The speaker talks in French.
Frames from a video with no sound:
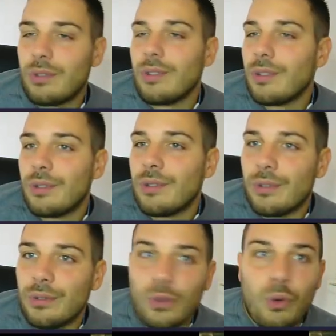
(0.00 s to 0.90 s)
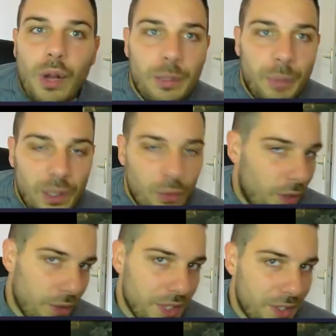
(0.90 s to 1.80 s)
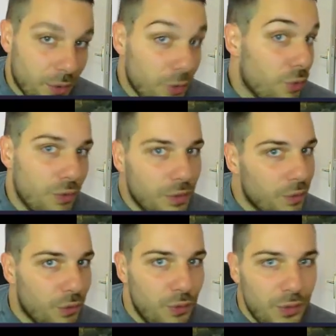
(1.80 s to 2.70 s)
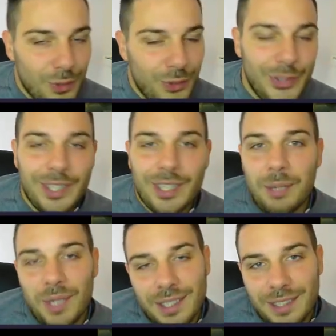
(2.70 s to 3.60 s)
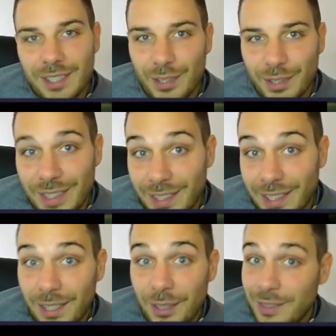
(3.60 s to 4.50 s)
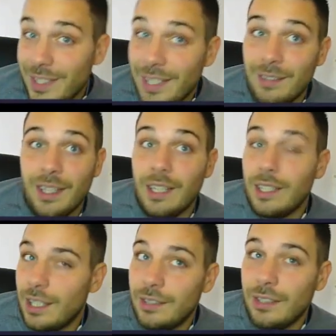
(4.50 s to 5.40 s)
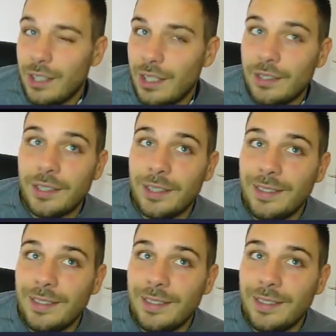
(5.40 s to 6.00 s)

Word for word: Donc, euh, ne croyez pas qu'on va avoir une extension où ils vont tous se tenir la main et descendre d'un arc-en-ciel. Clin d'œil,